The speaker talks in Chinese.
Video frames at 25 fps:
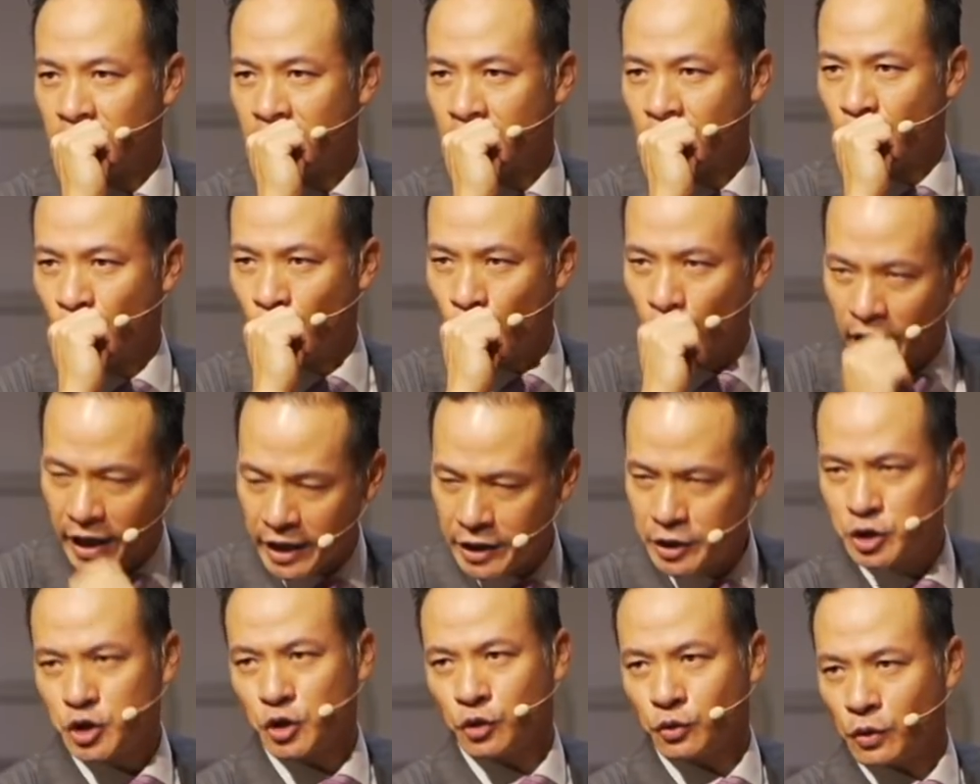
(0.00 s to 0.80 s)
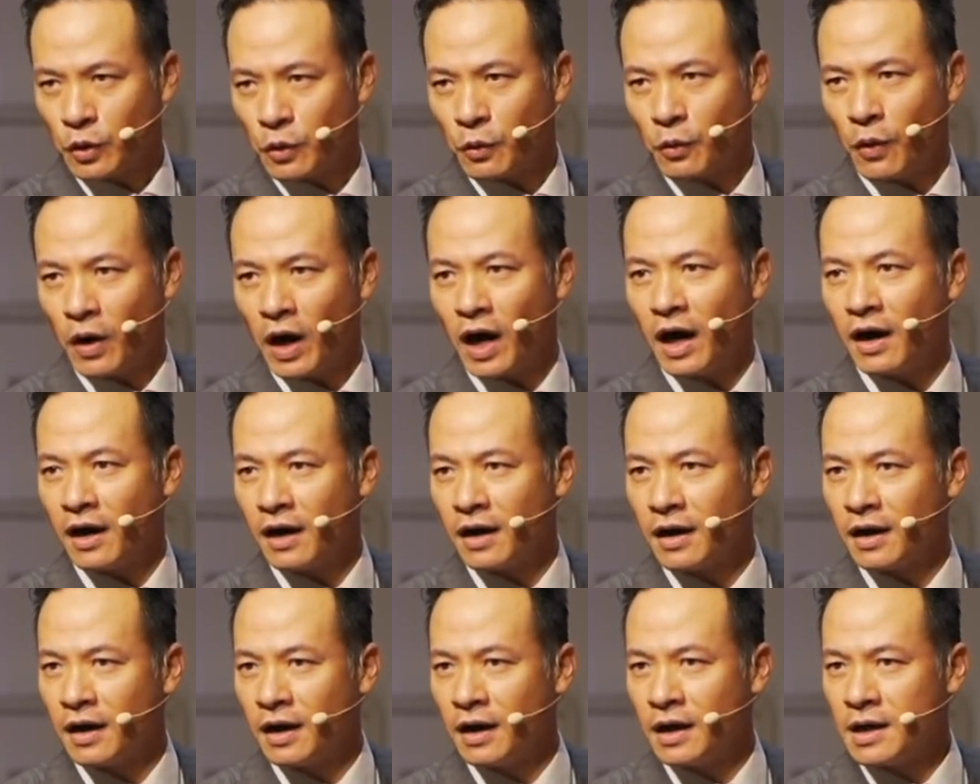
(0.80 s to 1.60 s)
愧疚的话、
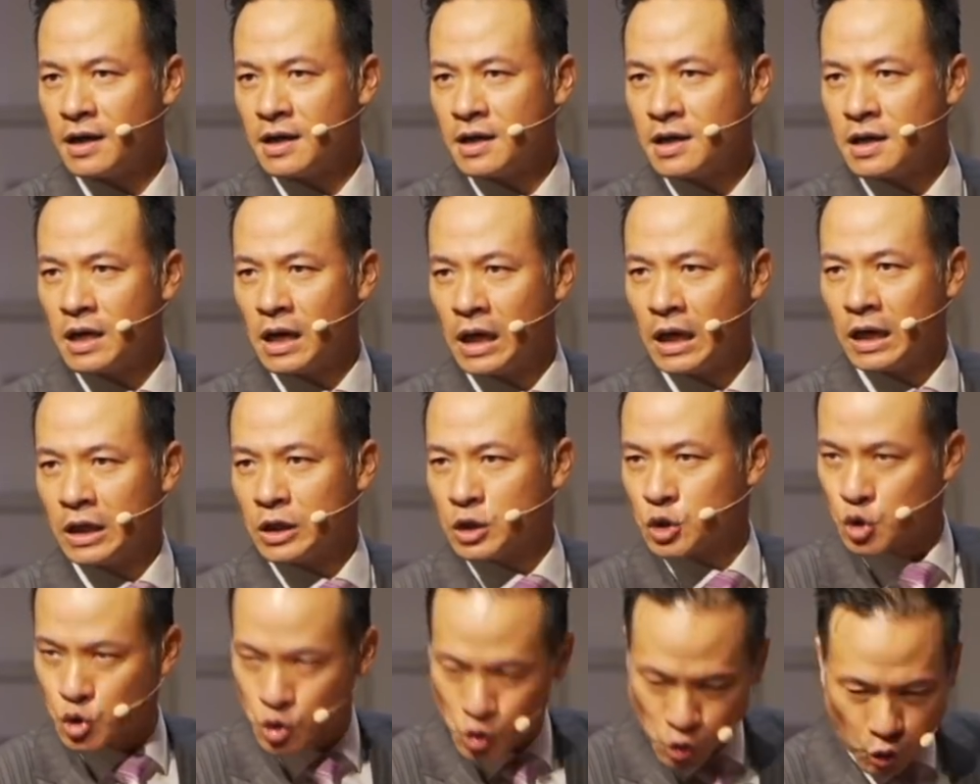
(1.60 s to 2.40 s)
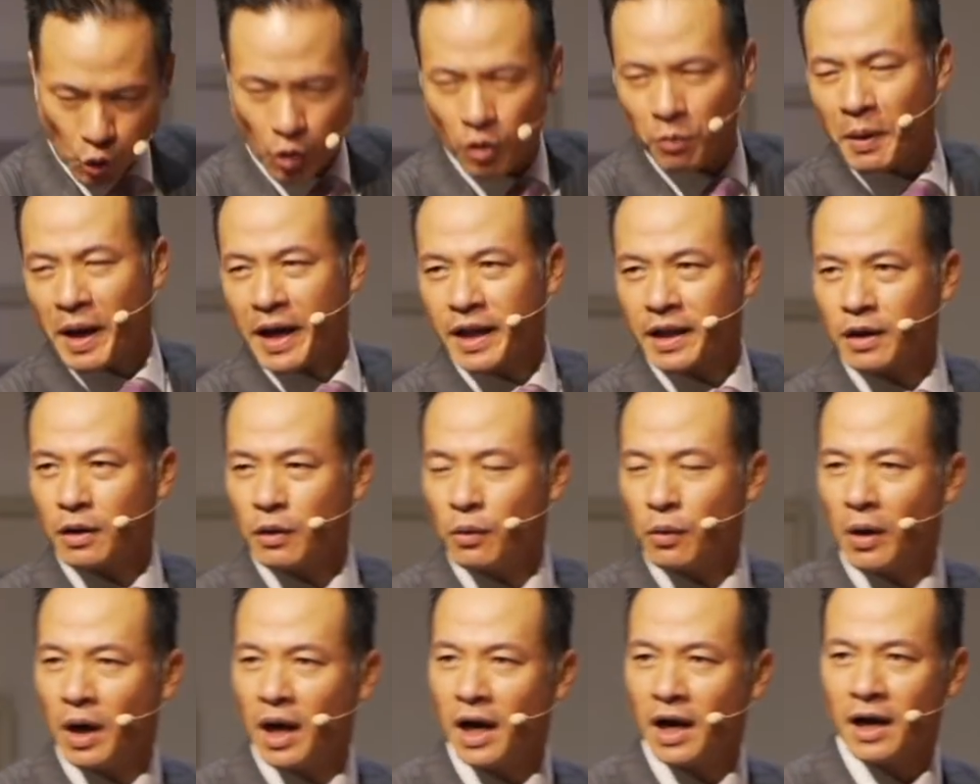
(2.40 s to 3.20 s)
挫败的
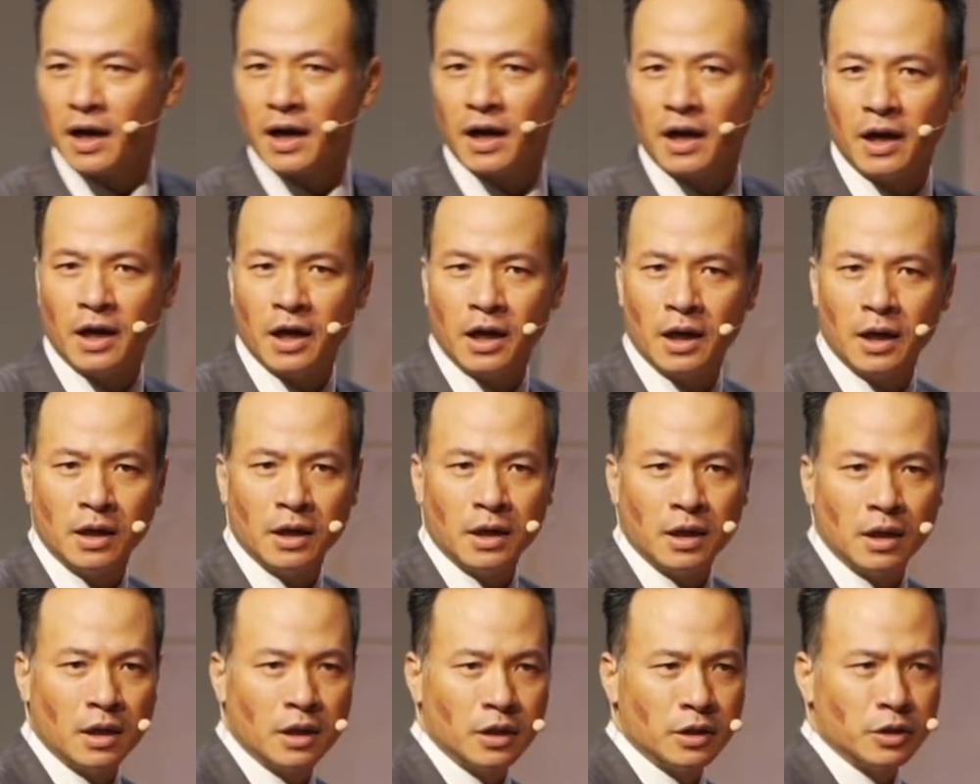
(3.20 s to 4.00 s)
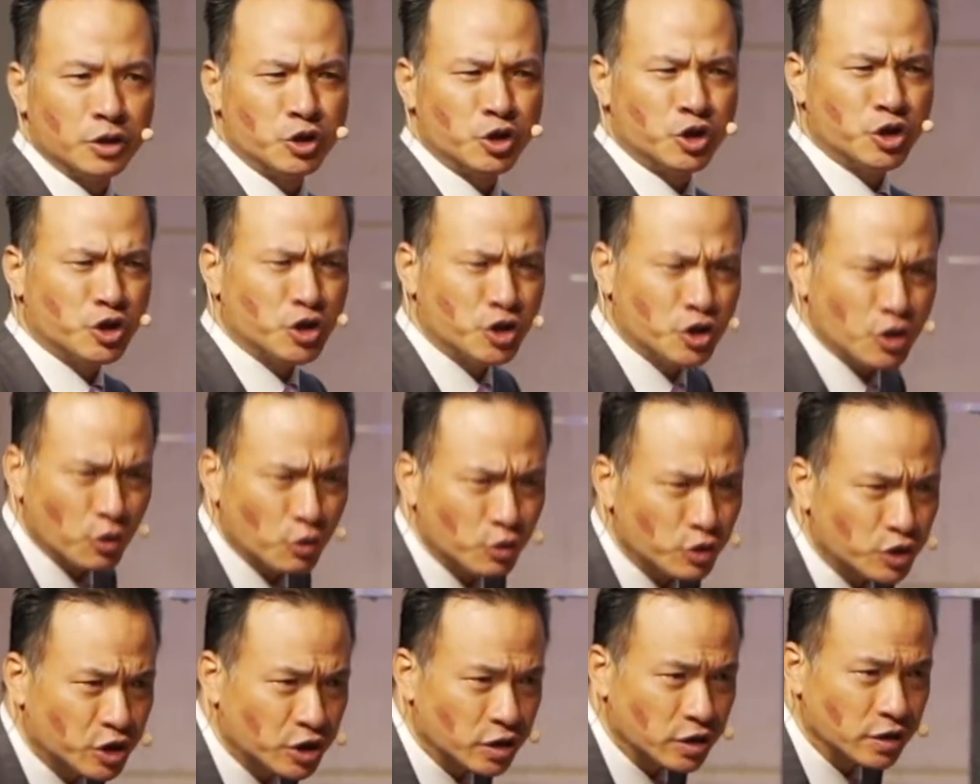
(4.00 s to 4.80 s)
话、
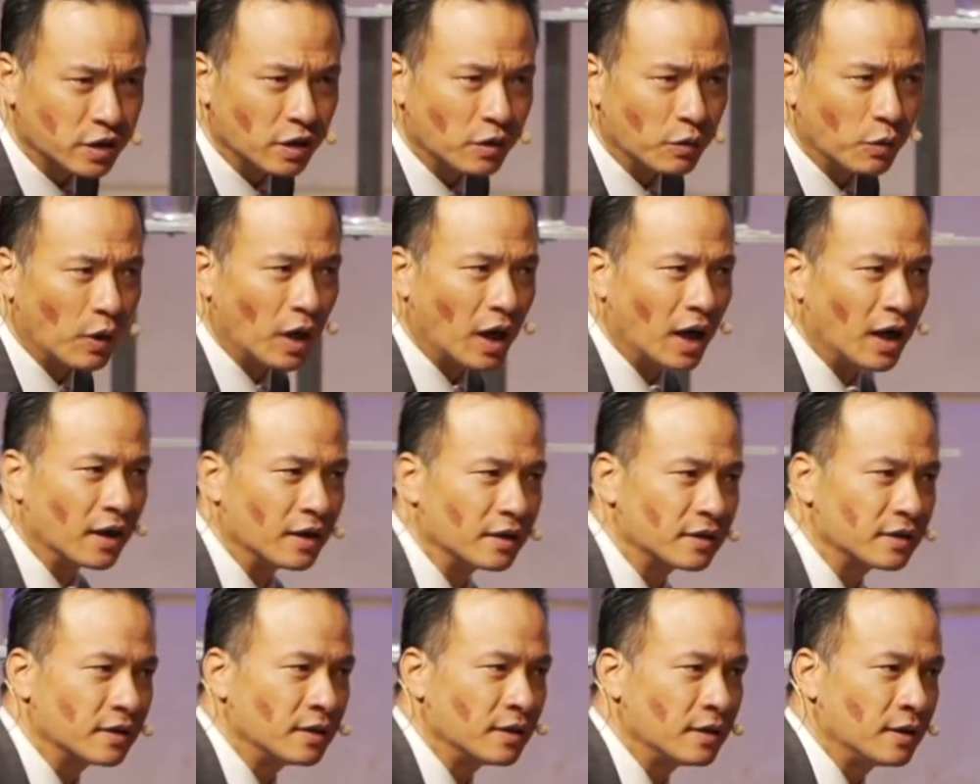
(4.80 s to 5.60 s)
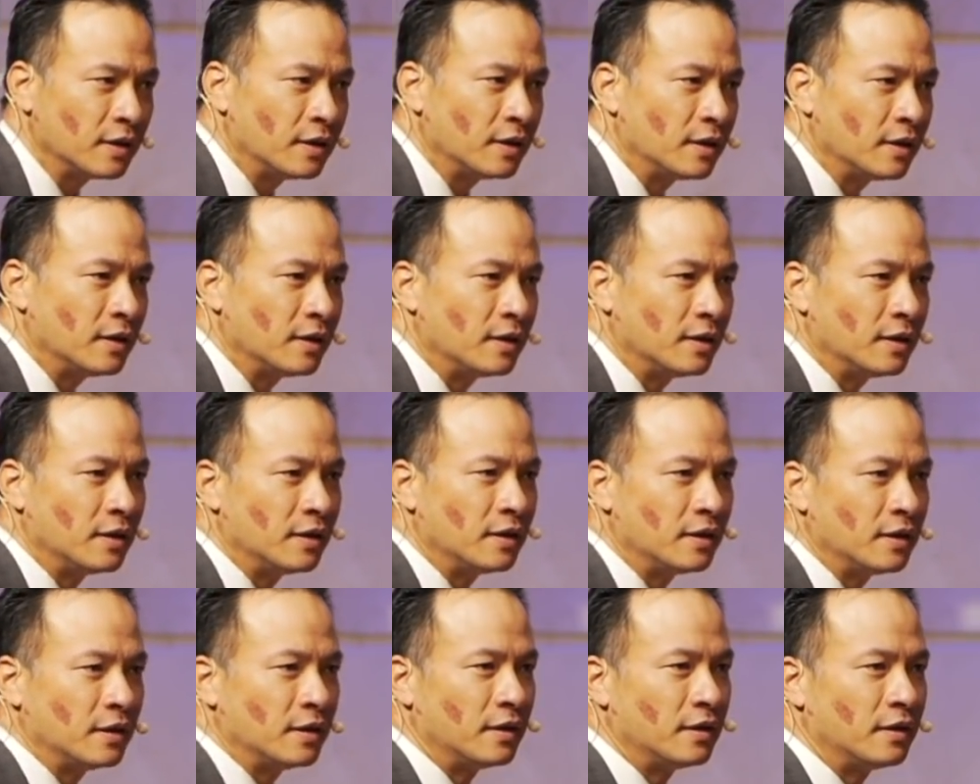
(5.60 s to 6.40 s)
羞耻的话。
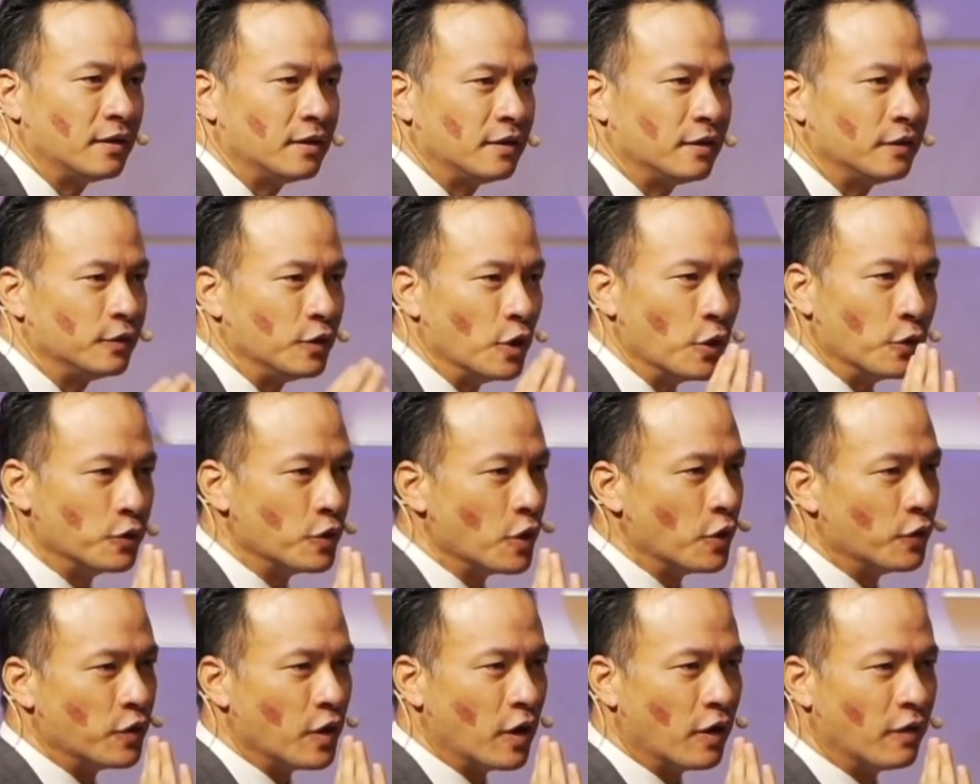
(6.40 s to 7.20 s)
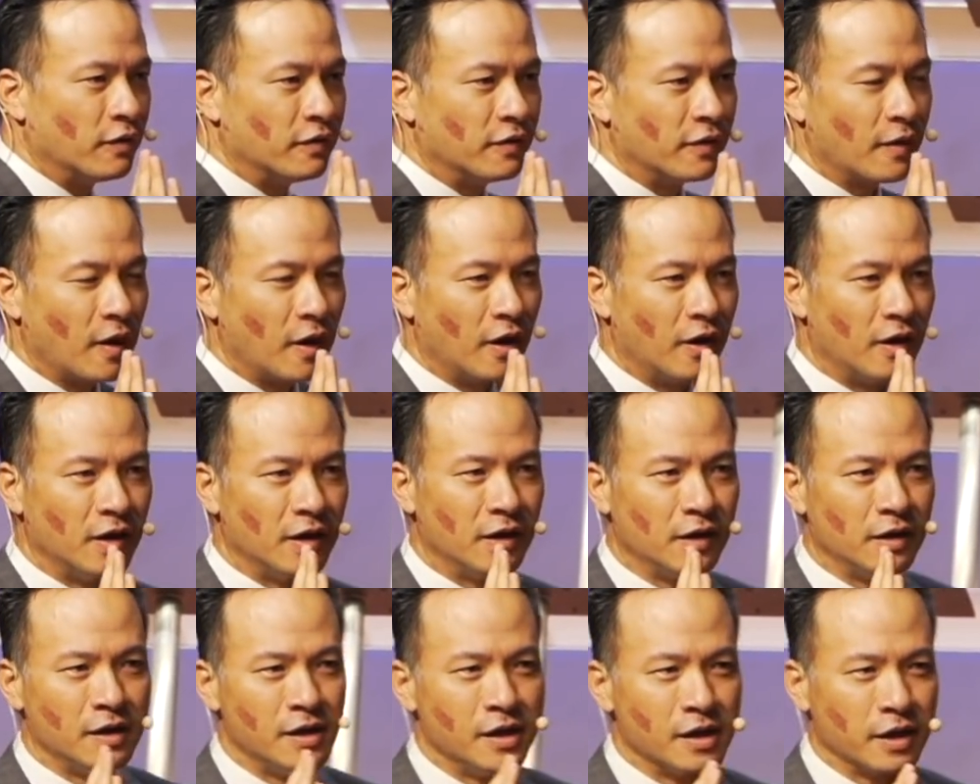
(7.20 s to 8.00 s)
No，
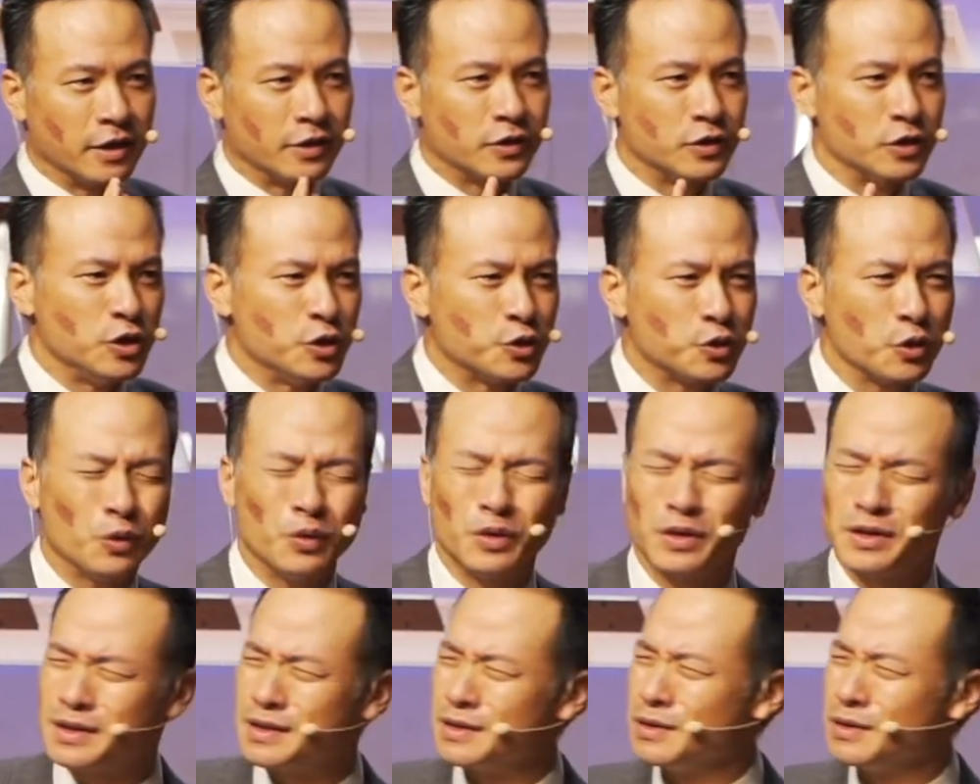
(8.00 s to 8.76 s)
可是你说我